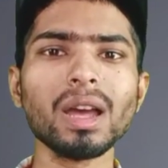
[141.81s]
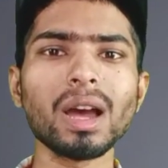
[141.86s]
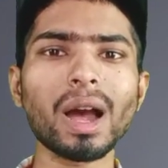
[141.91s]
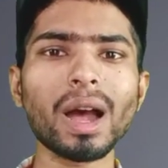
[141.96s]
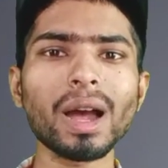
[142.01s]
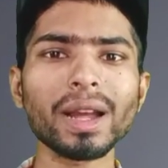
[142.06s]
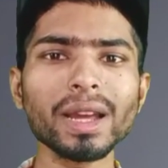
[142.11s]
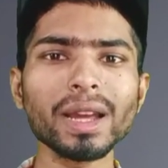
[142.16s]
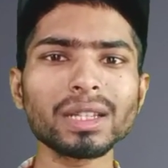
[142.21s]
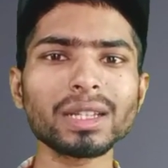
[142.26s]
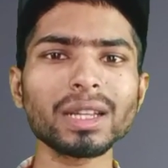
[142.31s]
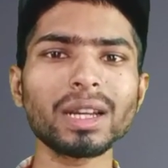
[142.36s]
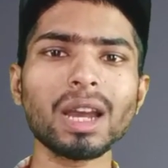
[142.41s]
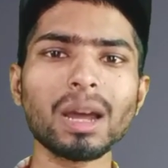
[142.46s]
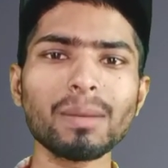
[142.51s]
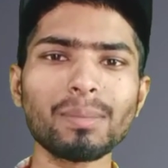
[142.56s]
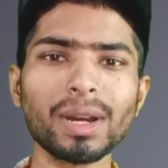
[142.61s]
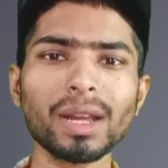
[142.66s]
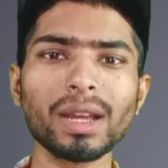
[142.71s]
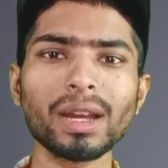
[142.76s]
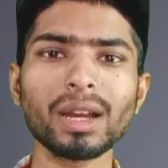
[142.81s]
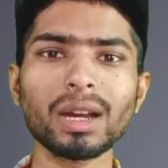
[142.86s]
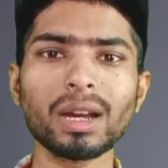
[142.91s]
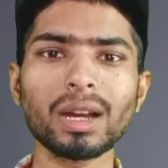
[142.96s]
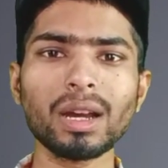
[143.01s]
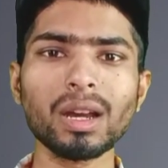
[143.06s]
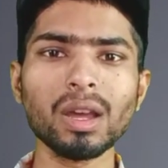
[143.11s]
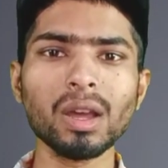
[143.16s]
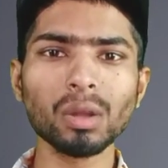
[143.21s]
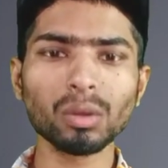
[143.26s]
आगे चलना पड़ेगा
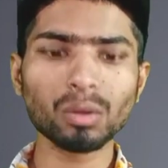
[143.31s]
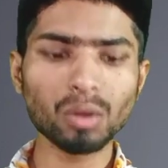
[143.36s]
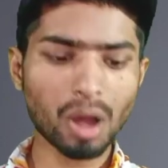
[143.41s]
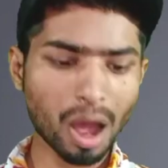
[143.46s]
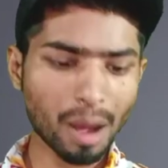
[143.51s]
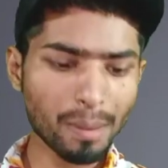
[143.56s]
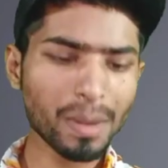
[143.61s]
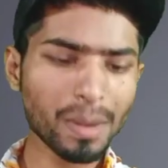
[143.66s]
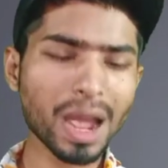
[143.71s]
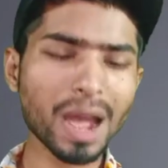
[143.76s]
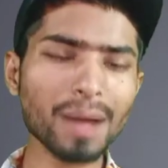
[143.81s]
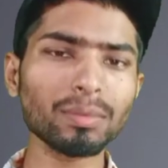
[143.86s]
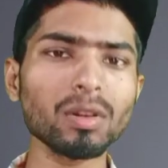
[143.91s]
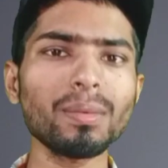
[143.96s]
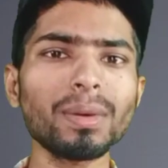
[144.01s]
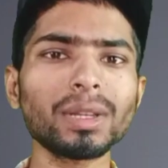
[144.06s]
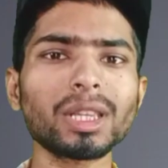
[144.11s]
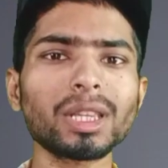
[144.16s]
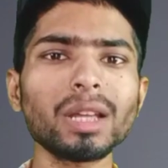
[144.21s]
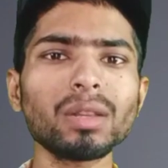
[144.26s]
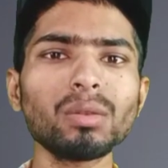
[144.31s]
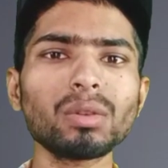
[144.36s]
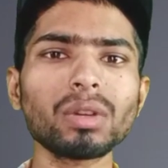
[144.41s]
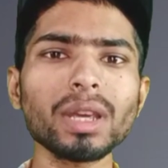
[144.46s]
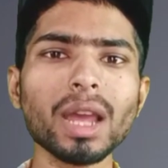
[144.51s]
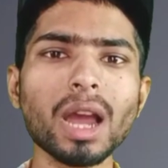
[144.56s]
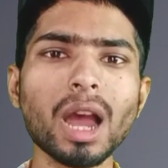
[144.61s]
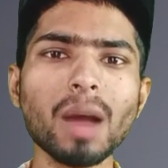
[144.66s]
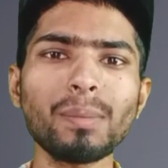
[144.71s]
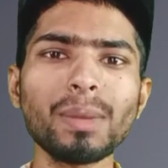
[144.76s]
तो अब मैं आपको बता दूं
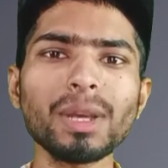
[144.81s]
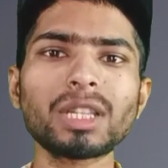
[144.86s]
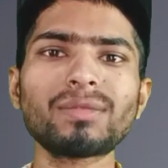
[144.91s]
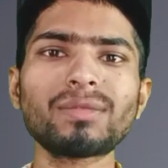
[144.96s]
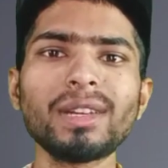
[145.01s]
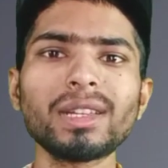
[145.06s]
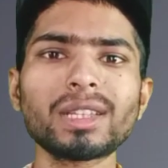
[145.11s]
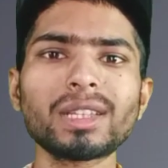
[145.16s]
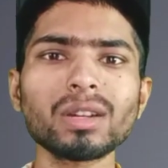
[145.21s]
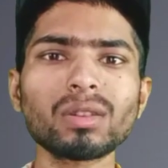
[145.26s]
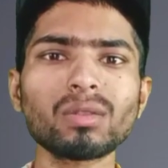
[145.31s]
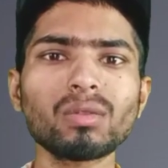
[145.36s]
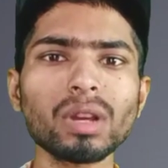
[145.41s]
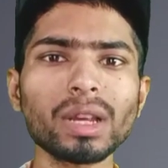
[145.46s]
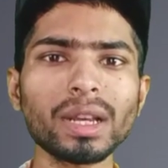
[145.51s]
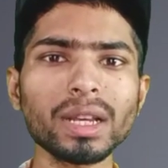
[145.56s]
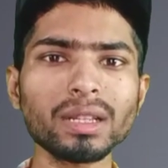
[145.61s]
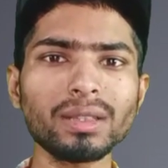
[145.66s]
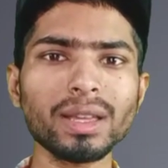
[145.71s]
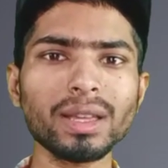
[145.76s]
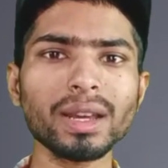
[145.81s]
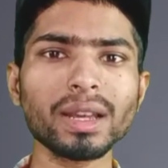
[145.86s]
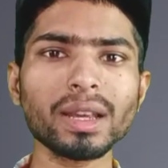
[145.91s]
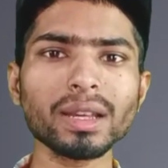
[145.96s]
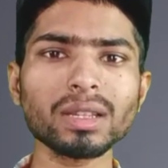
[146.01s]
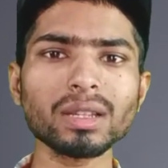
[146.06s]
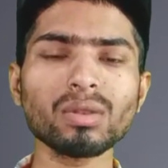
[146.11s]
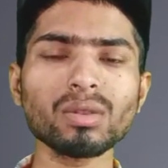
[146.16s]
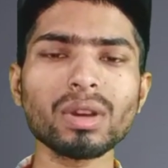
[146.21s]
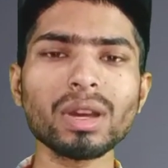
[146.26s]
कि आप इस फीचर को किस तरीके
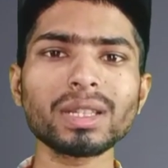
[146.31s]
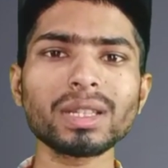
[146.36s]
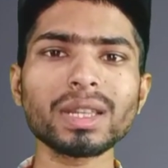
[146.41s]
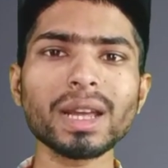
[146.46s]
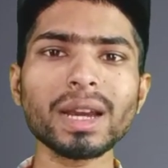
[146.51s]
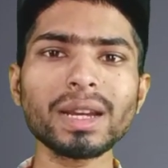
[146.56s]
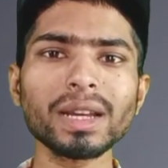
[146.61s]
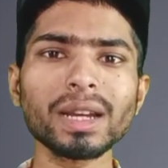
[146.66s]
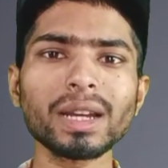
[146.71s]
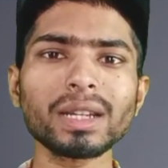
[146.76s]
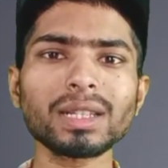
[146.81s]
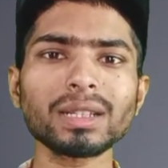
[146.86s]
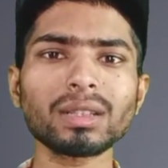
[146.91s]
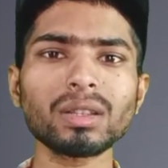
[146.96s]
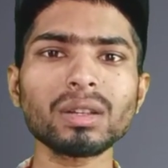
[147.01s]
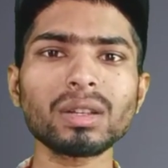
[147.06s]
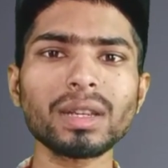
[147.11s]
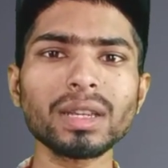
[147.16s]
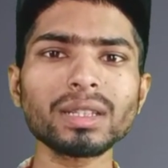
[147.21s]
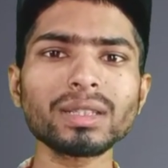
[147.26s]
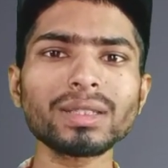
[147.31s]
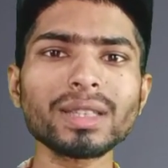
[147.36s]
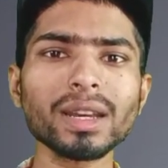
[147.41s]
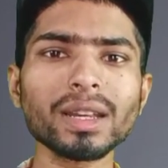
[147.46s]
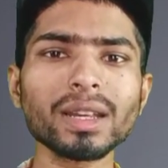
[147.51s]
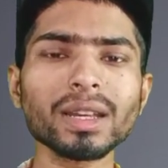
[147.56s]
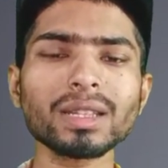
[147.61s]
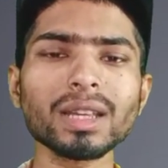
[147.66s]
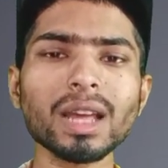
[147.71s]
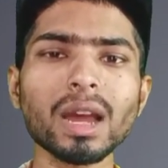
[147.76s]
से जो है सेटिंग कर सकते हो किस
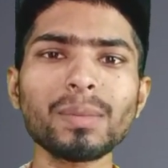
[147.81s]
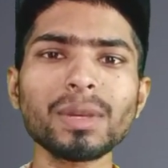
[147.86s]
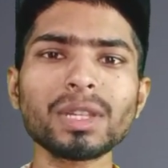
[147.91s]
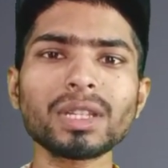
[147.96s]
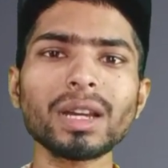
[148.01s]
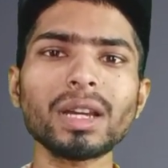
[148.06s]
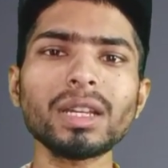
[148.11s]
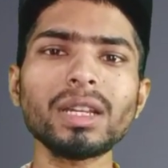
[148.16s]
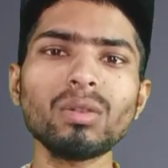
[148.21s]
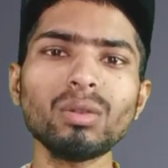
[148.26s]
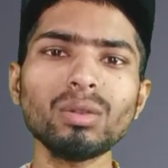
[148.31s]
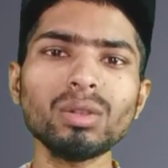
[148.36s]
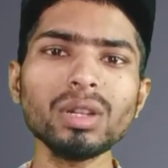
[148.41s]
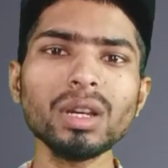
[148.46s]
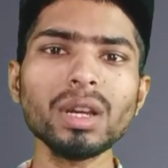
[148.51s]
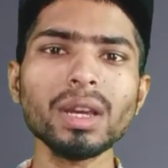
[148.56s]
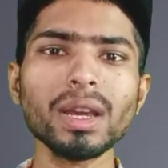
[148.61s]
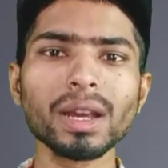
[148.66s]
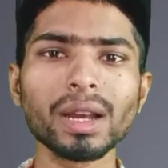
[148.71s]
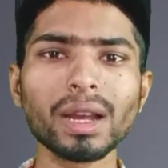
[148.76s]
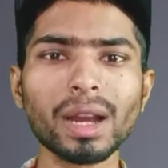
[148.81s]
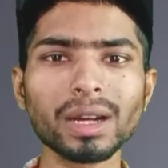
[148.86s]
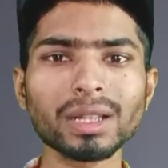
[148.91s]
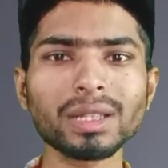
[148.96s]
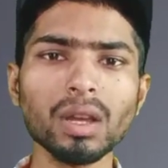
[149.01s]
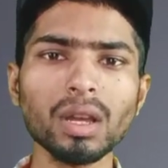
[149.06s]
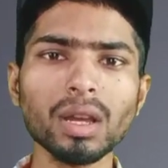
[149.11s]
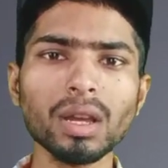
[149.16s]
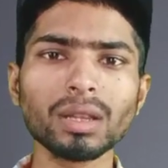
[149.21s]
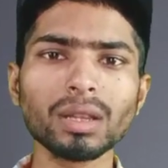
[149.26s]
तरीके से आप इसका यूज कर
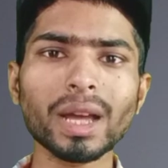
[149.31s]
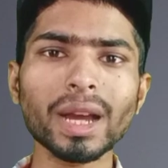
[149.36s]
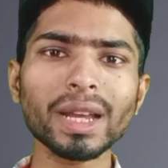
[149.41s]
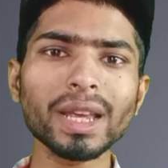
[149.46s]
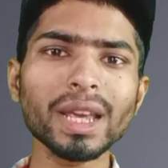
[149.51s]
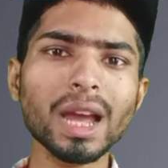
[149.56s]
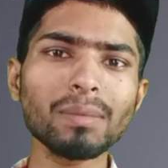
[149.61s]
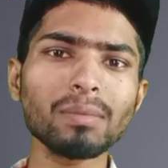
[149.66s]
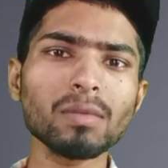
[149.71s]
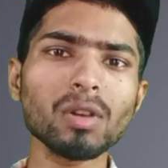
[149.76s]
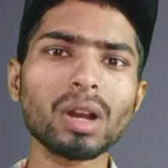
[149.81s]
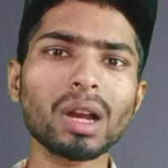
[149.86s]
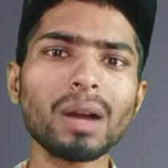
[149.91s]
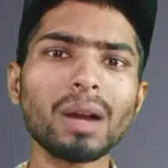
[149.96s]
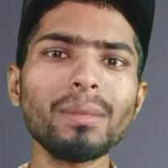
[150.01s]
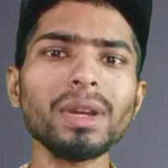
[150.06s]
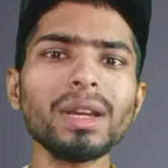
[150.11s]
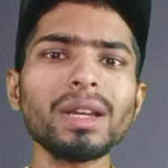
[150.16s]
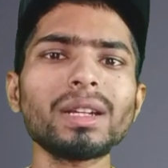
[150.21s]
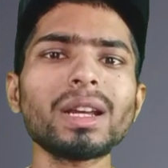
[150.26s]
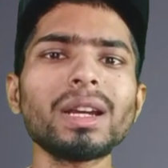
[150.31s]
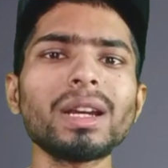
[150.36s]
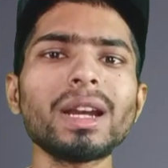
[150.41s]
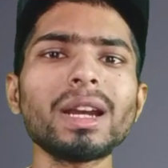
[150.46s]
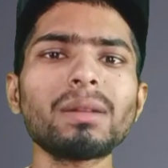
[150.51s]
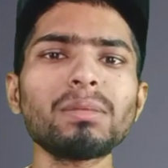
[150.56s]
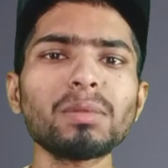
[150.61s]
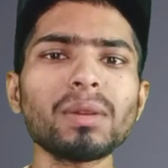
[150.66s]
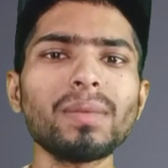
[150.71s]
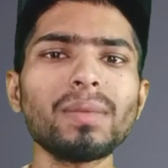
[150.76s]
सकते ताकि आपको कम
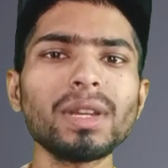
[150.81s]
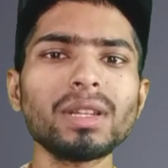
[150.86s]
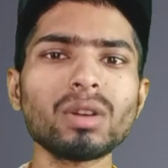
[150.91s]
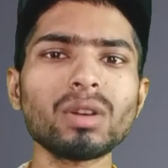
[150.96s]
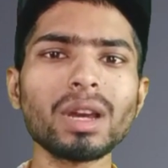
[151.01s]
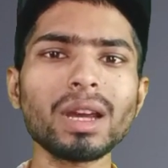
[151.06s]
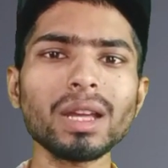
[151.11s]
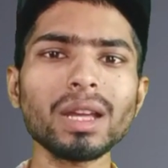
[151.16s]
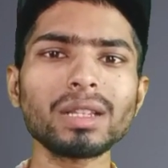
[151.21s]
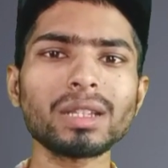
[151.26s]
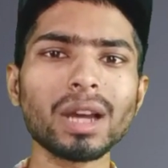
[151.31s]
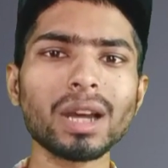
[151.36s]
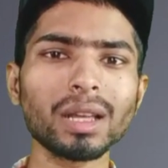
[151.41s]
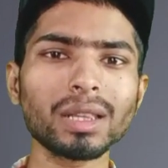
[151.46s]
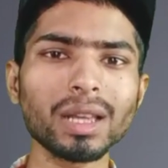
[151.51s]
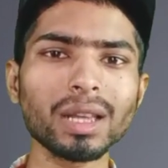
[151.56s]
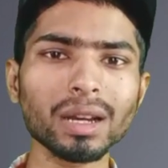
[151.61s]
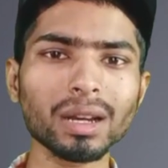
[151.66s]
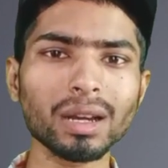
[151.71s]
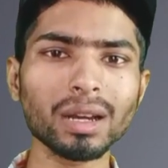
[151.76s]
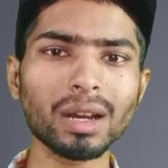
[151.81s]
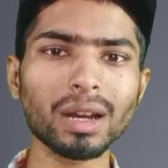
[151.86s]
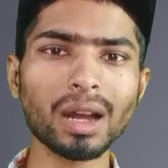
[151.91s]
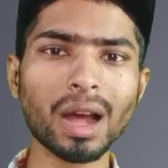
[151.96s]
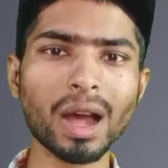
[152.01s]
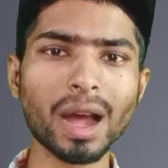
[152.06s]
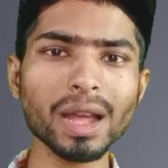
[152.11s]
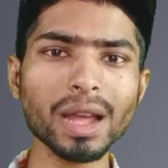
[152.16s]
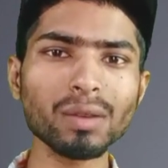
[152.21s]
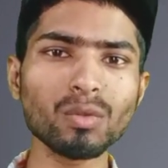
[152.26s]
इंटरनेट पे भी जो है ज़्यादा
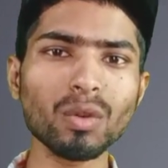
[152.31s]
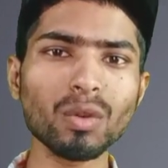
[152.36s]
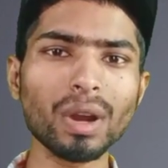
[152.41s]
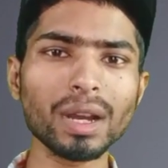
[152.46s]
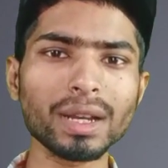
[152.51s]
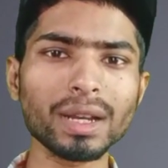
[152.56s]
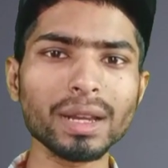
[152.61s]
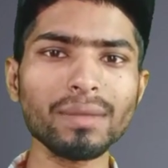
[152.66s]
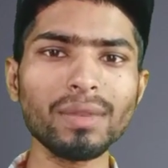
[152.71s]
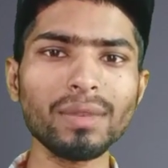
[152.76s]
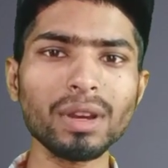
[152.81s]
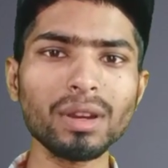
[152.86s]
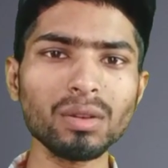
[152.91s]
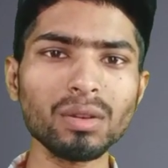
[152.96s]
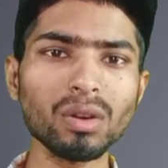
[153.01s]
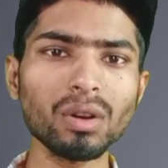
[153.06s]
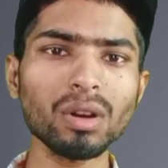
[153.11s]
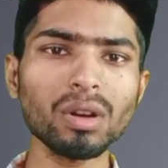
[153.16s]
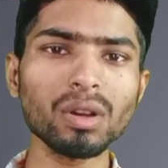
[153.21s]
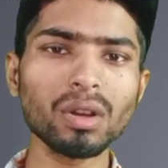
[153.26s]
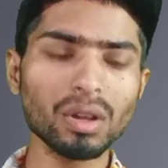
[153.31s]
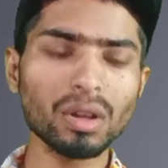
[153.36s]
हाई क्वालिटी वीडियो